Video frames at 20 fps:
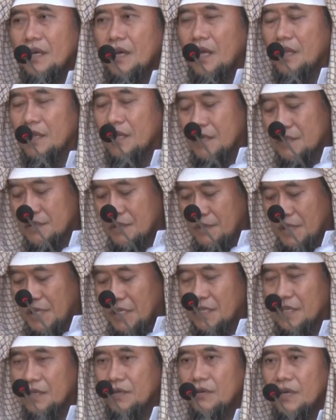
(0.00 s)
Allah
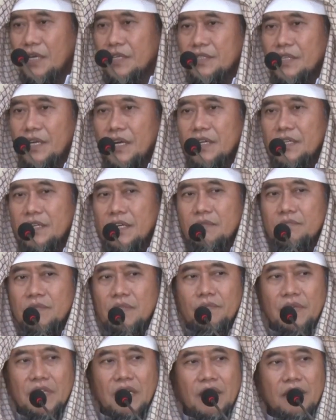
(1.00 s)
Subhanahu wa taala
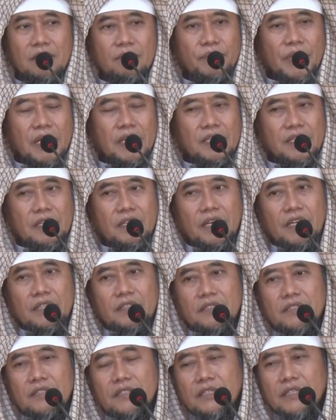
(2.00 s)
memberikan
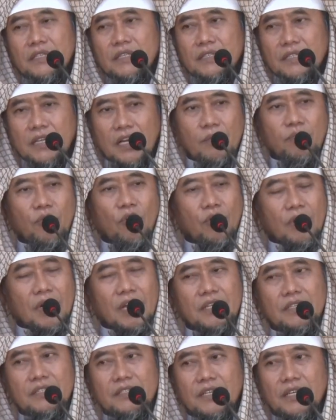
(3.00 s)
predikat terhadap
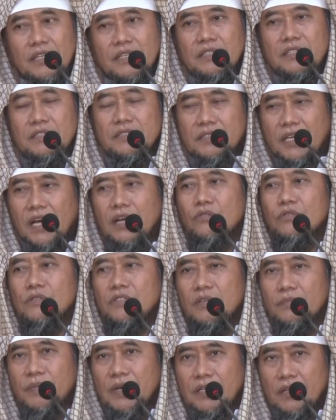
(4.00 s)
orang yang takut
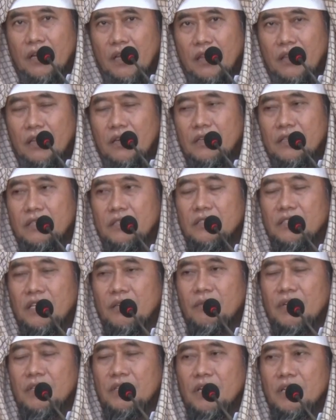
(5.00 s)
kepada Allah
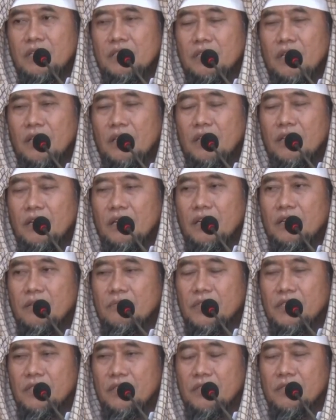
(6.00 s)
innama yakhshallaha
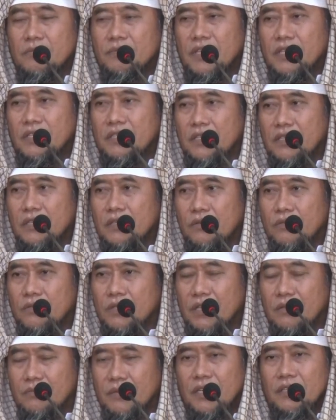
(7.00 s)
min ibadihil
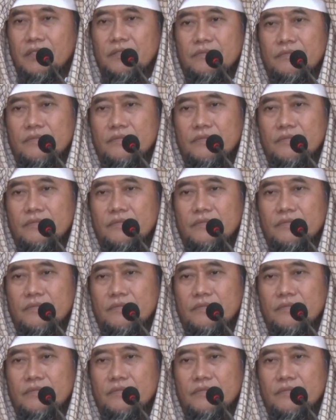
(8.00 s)
ulama.